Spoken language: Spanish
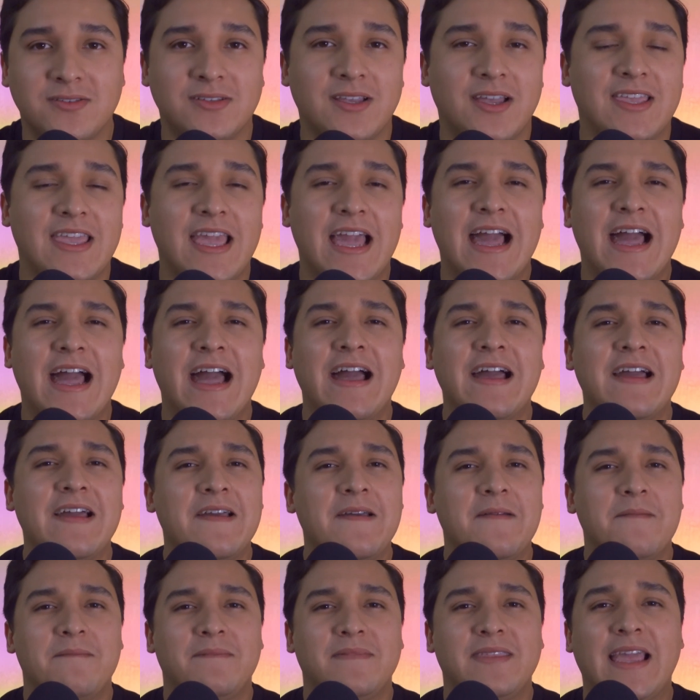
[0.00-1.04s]
sea, ya
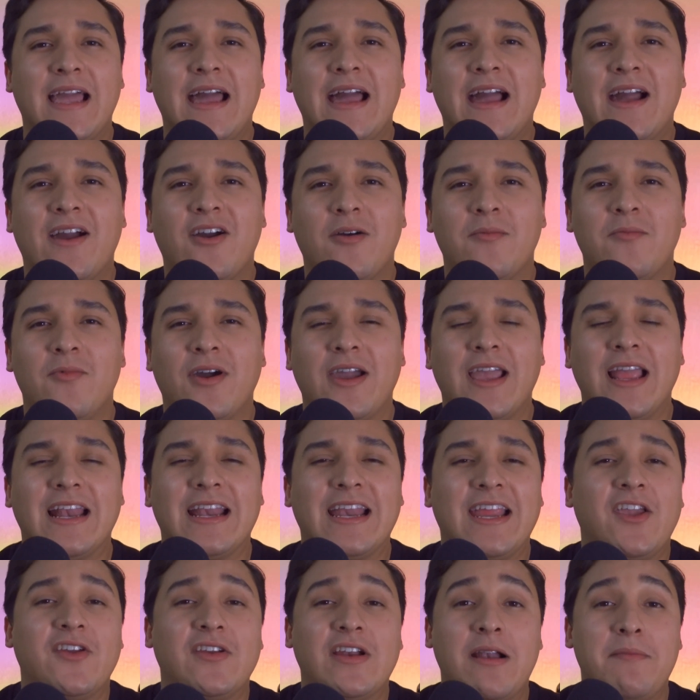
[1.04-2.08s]
ya como que el
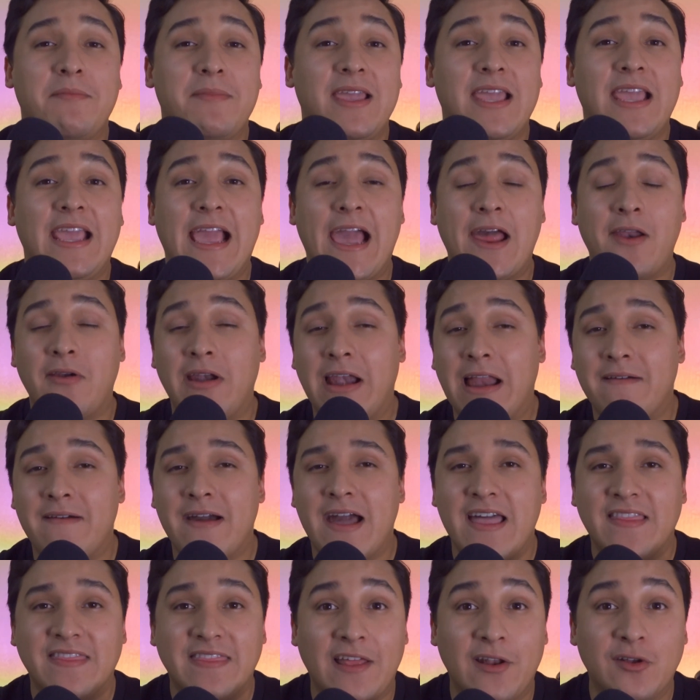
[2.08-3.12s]
regional mexicano, la
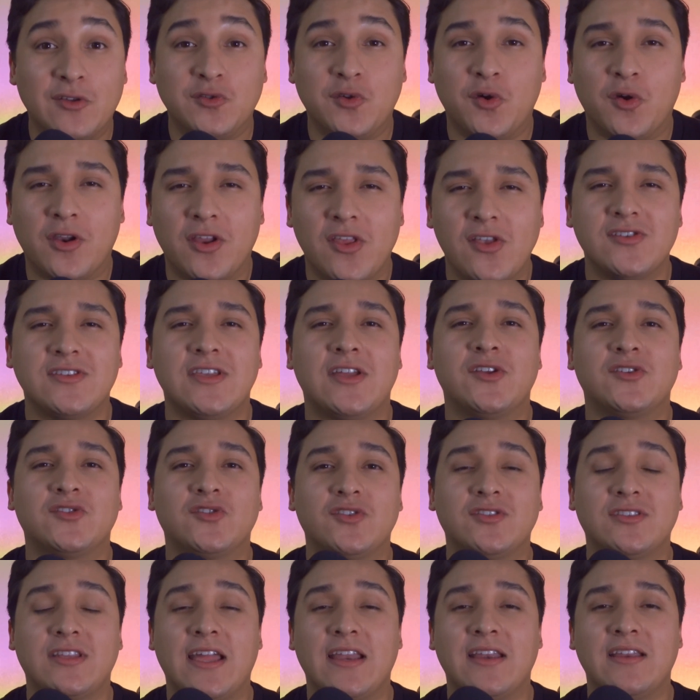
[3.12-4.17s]
banda, los corridos ya no
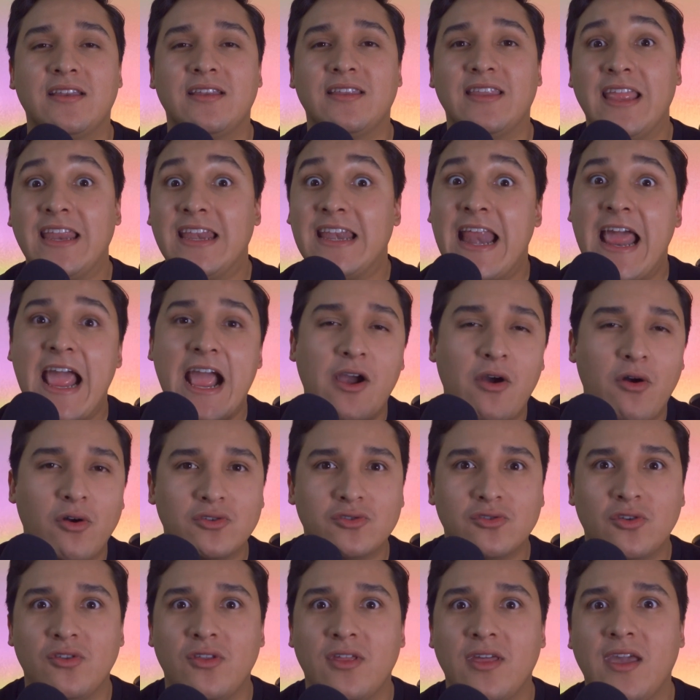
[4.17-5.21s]
son tan de
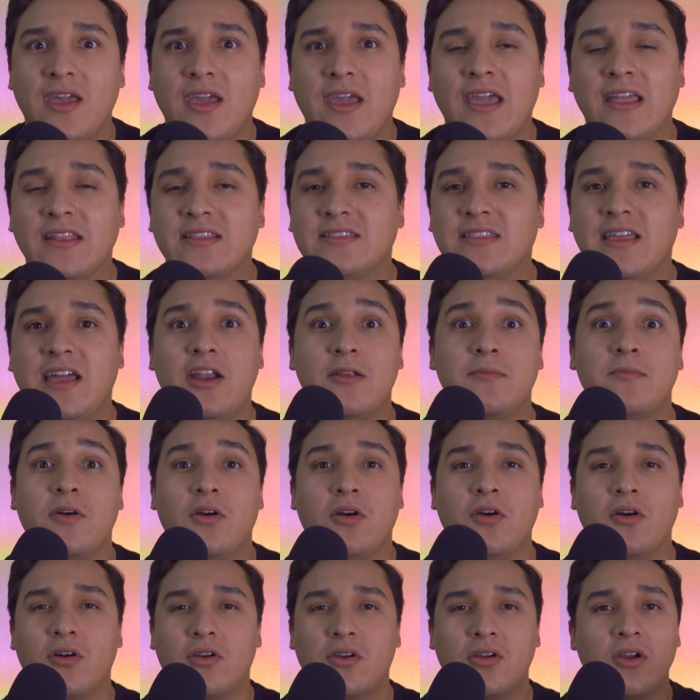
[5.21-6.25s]
nacos o de gente a lo
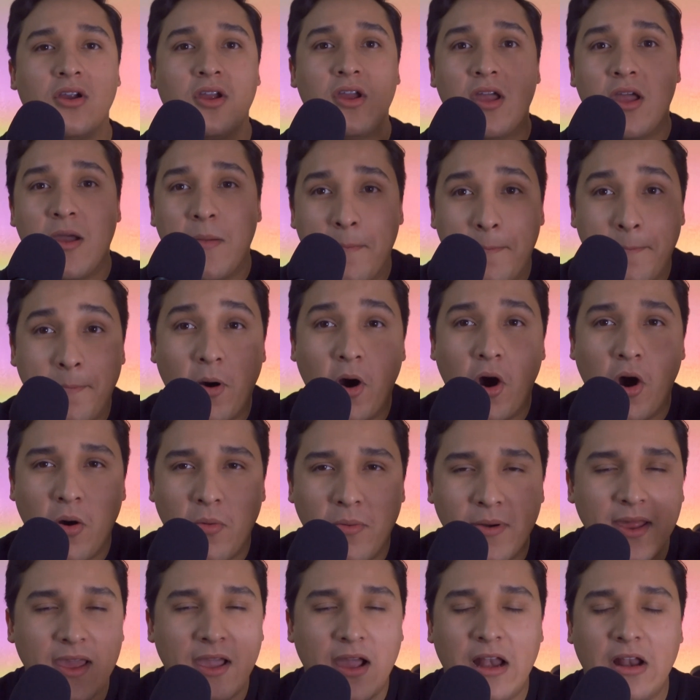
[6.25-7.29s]
mejor
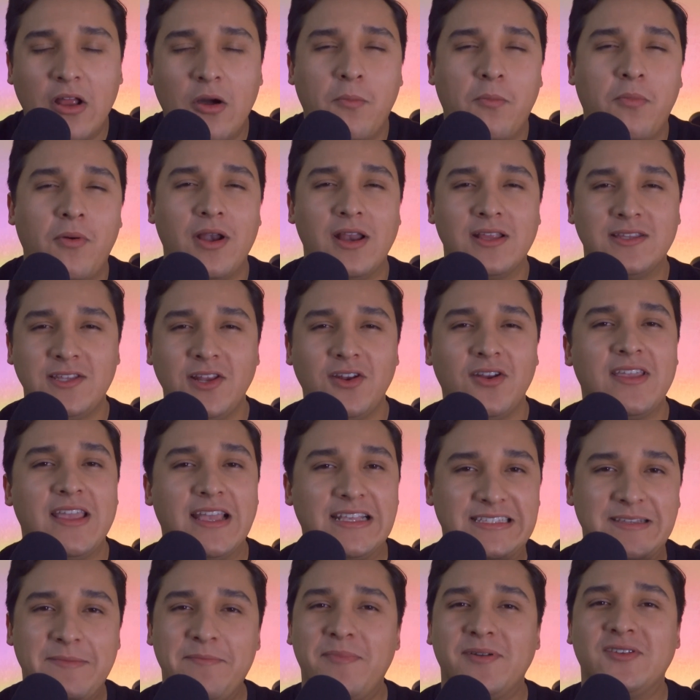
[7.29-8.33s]
pobre, algo por el estilo, ya
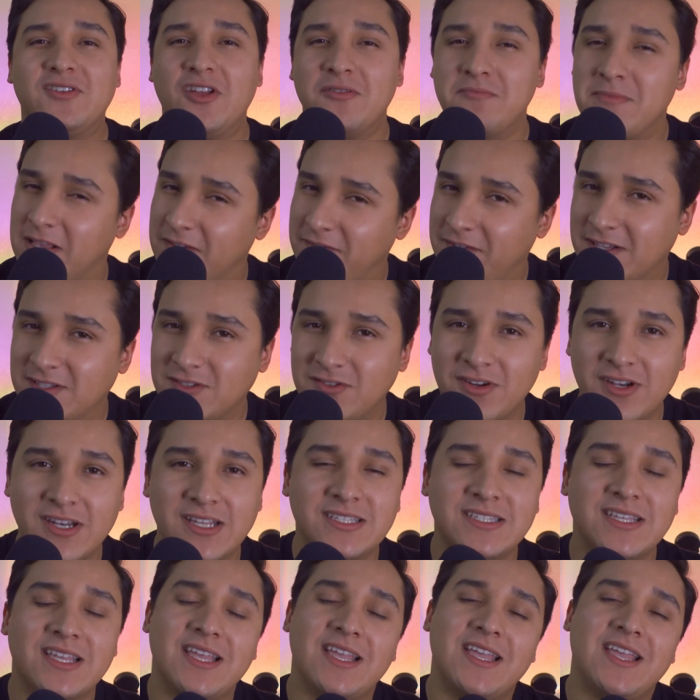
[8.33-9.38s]
se pusieron más
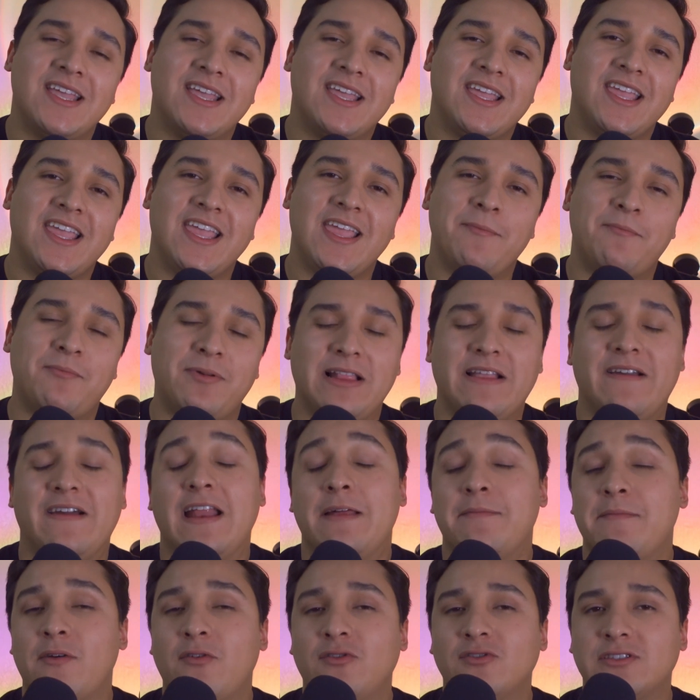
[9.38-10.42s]
fresones y pues la
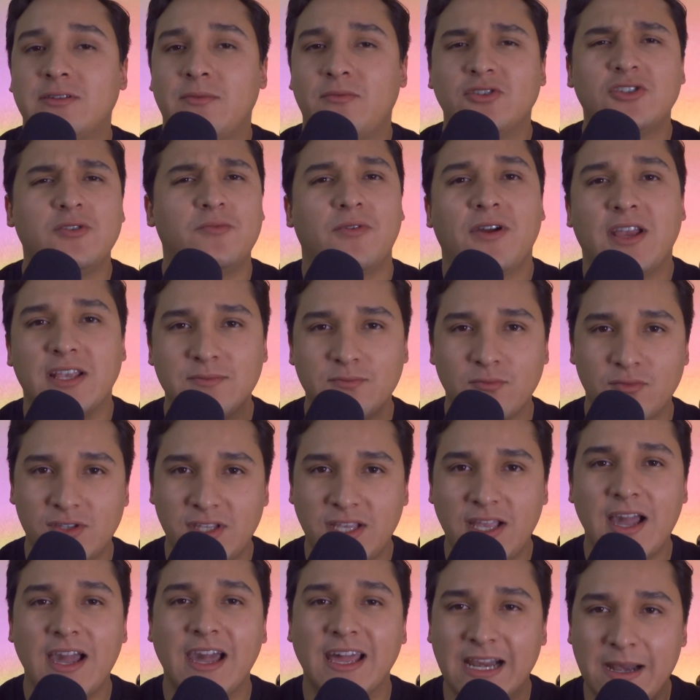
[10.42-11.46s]
verdad me gusta mucho porque es
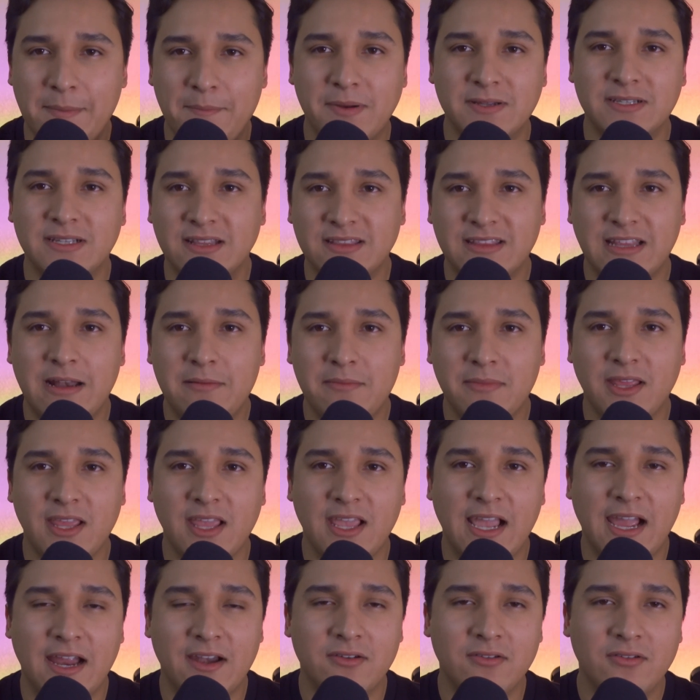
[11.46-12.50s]
música que representa al
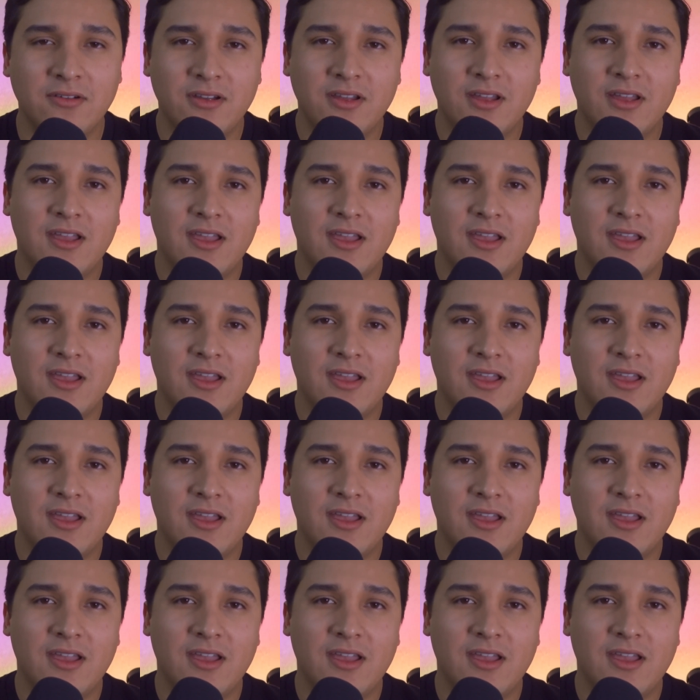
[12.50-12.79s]
mexicano,